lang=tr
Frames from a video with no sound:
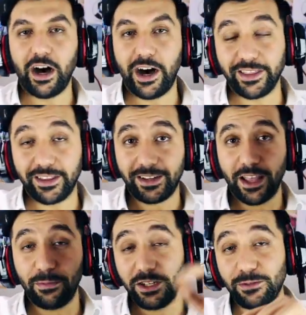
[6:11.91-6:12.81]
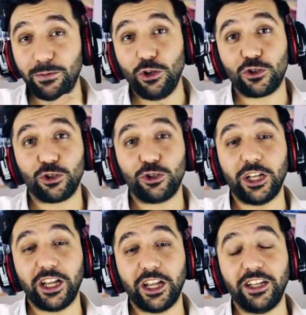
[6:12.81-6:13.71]
artık hepiniz
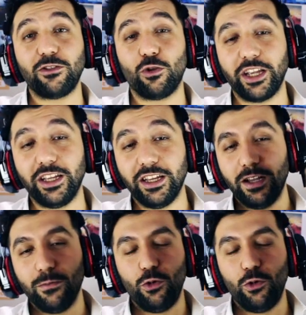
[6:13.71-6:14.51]
biliyorsunuz yayından dolayı.